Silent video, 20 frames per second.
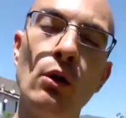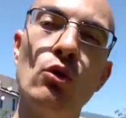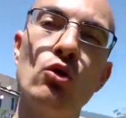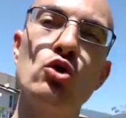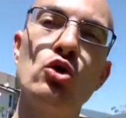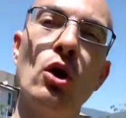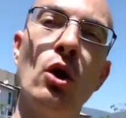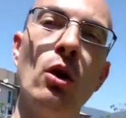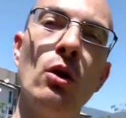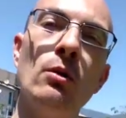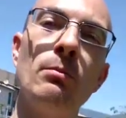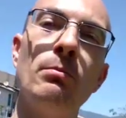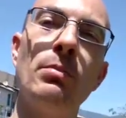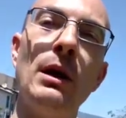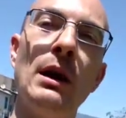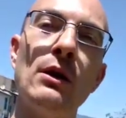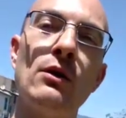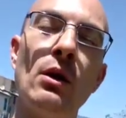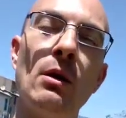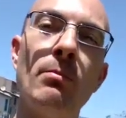io non ho
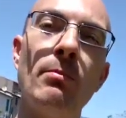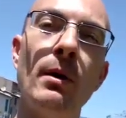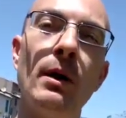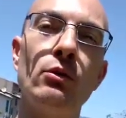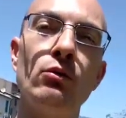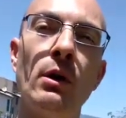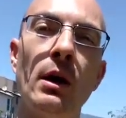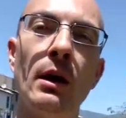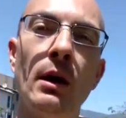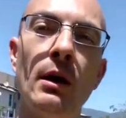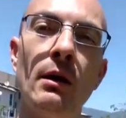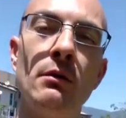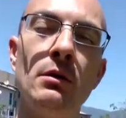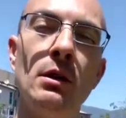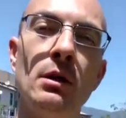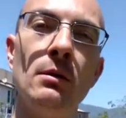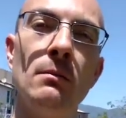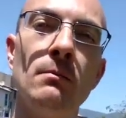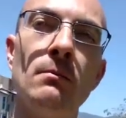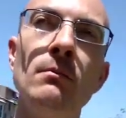peli sul petto, eh, raga,
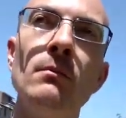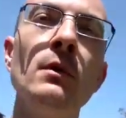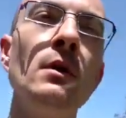vedete?